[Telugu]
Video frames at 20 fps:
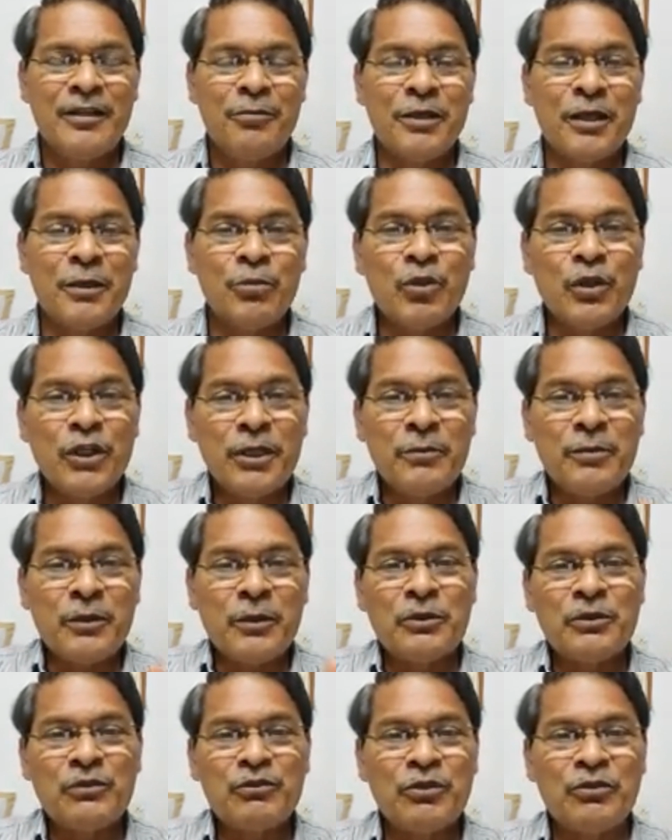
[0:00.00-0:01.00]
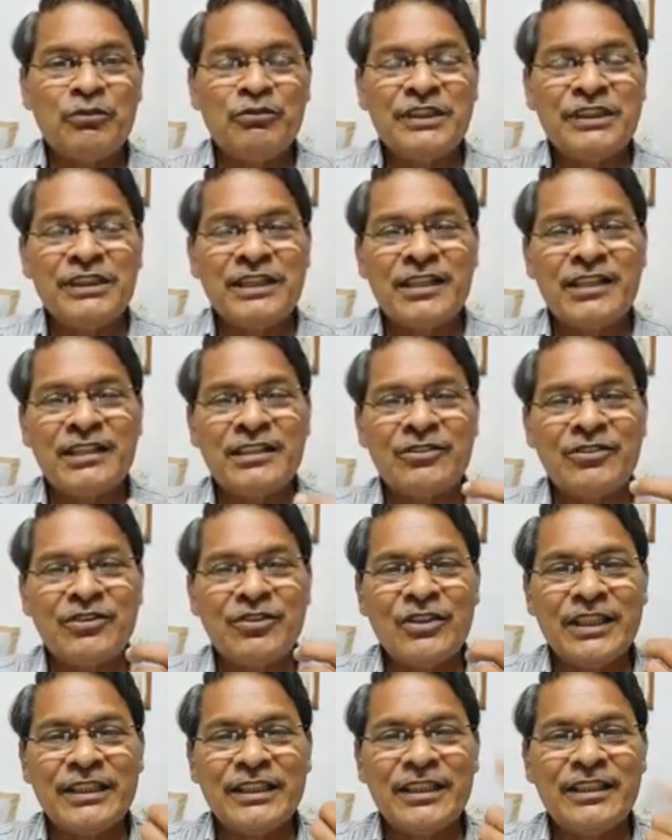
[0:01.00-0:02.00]
మరి మోడీ ప్రభుత్వం విచారణకు
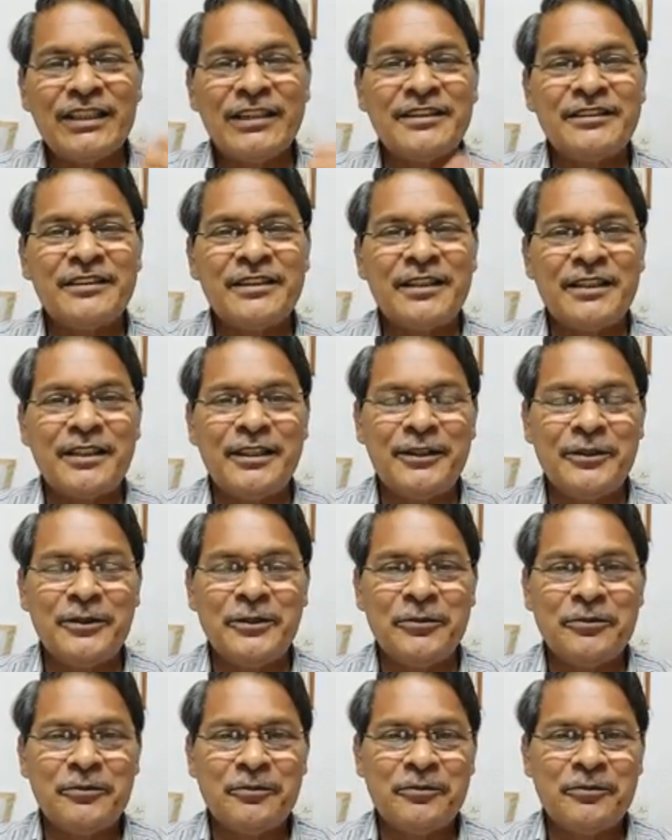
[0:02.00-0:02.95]
అంగీకరించట్లేదు